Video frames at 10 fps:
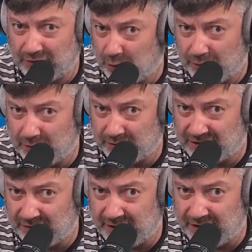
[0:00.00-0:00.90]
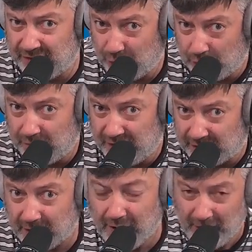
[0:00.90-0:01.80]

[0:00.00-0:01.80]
такого голосования, двойного вета.